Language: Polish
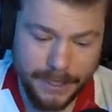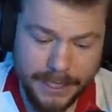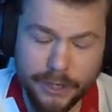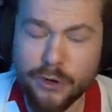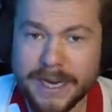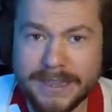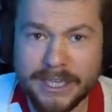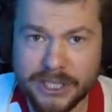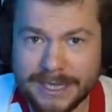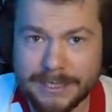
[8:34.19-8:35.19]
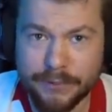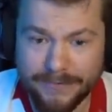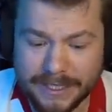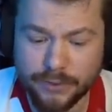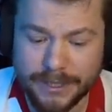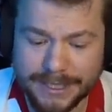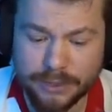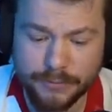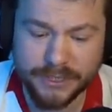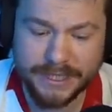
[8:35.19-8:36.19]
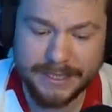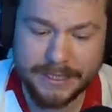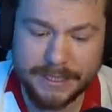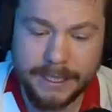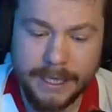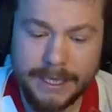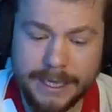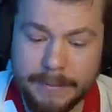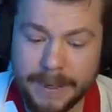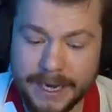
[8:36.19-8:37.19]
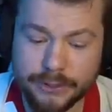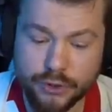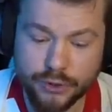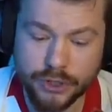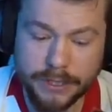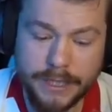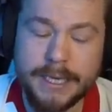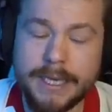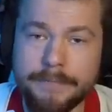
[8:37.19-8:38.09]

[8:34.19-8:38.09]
E, konkretne ślady prowadzą nas do piosenki e, rapera z Houston,